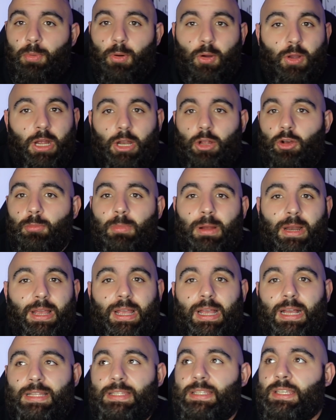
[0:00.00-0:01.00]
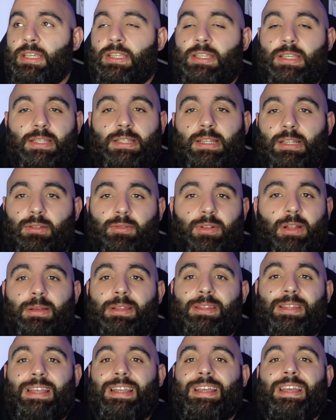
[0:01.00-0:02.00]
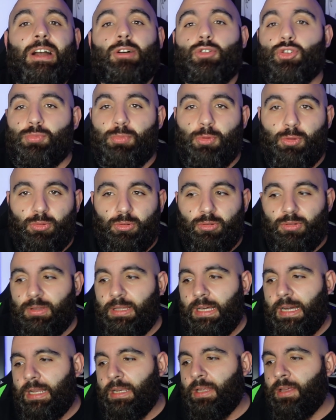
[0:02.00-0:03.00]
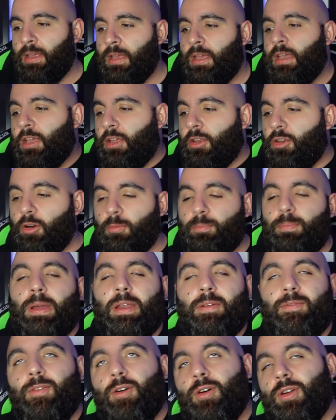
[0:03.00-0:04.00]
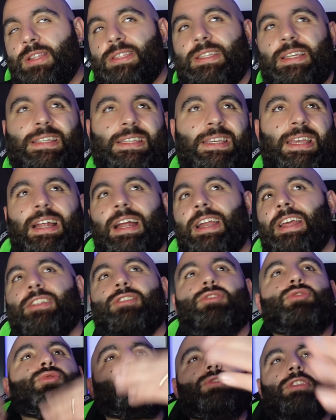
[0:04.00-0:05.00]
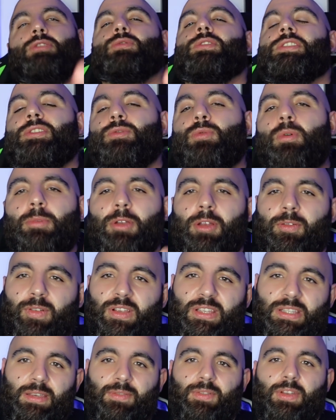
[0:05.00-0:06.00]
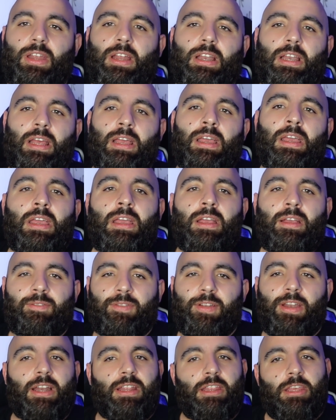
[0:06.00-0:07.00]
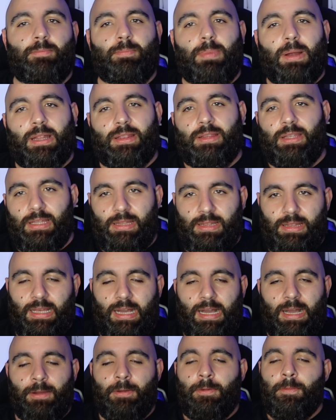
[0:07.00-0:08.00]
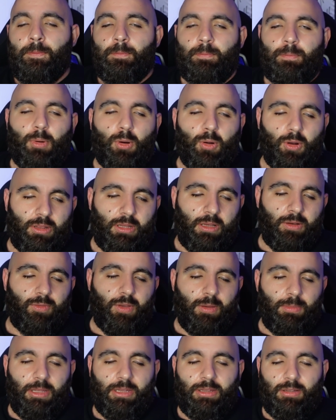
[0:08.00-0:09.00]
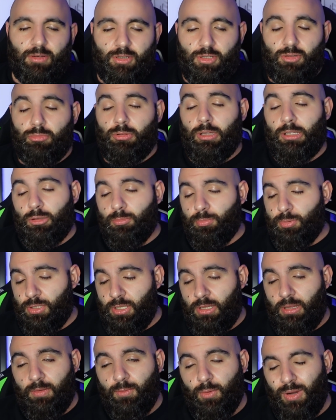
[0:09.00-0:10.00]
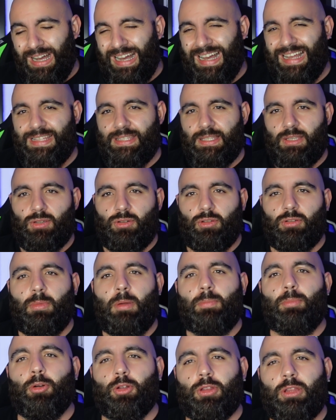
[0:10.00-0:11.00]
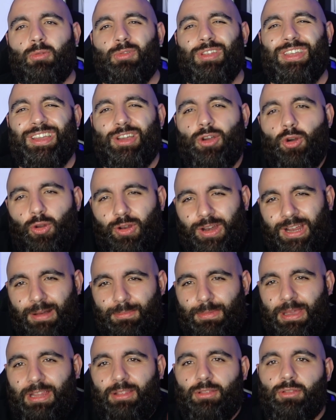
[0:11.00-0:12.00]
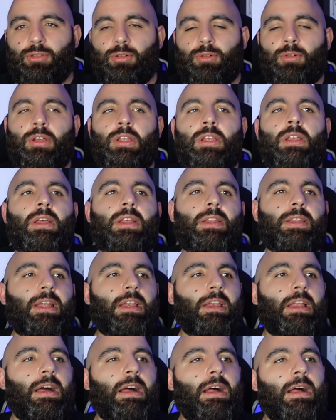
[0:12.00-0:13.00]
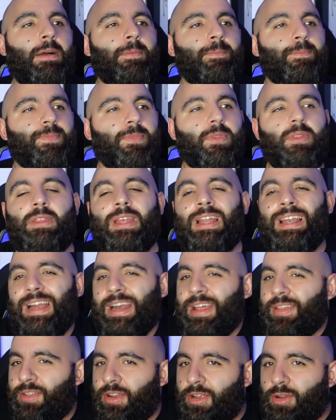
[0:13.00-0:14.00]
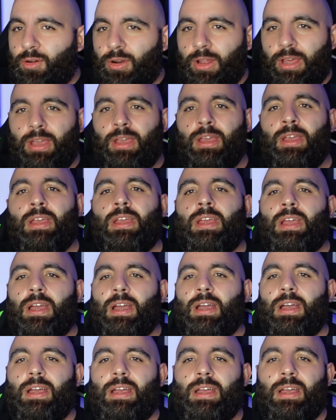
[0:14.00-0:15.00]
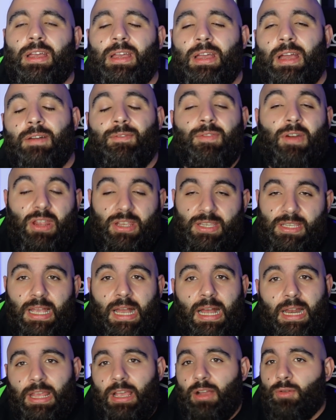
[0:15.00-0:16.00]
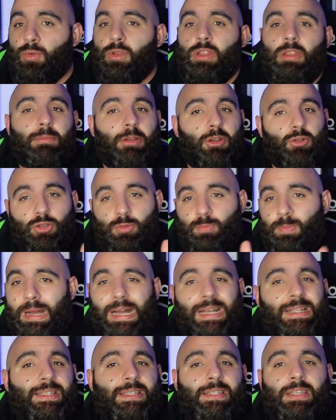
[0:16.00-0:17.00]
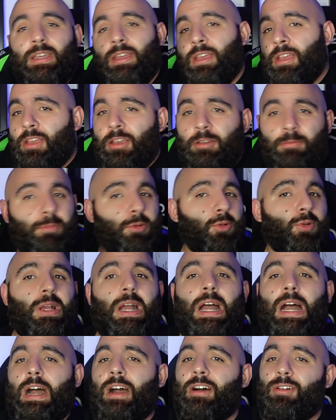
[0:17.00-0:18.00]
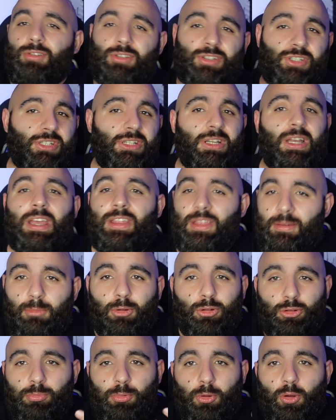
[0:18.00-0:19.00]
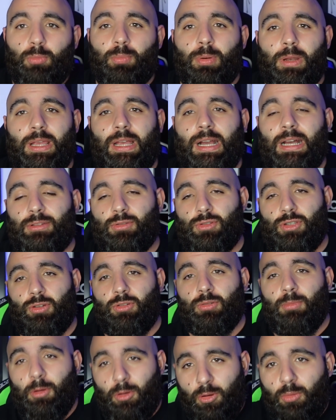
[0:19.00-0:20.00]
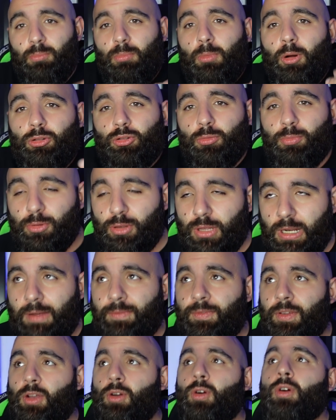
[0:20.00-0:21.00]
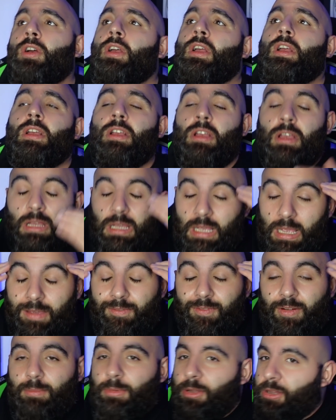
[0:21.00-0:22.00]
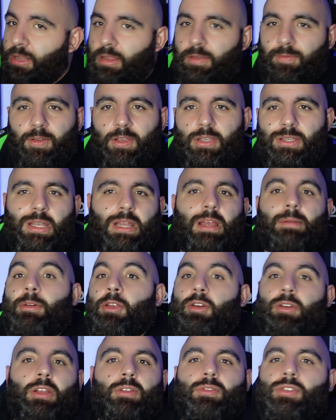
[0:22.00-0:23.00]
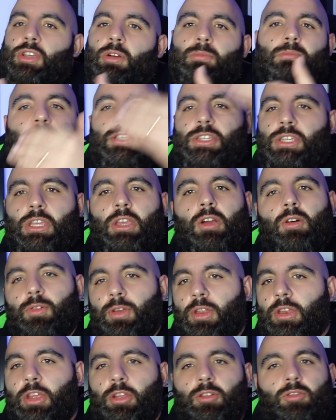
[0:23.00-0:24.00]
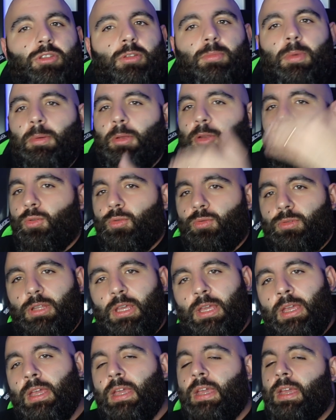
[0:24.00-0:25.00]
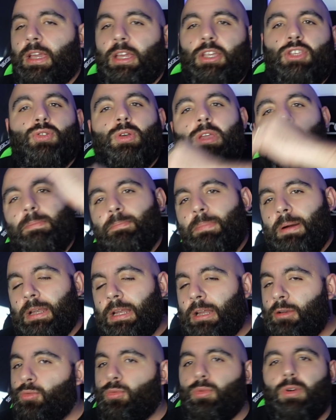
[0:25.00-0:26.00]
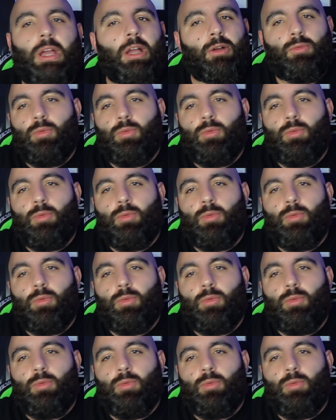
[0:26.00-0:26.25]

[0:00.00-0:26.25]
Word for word: poca roba ragazzi, c'è stato veramente il caos più totale. Non per forza schierare tutti questi uomini offensivi nel finale di partita porta ovviamente a un risultato positivo, anzi secondo me porta a un ingorgamento della, dell'area di rigore eh, avversaria, quindi meno spazi, più caos ed è molto più complicato, secondo me molto più traffico è veramente difficile, a meno che non sia un mischione negli ultimi minuti, che giochi a palla lunga e a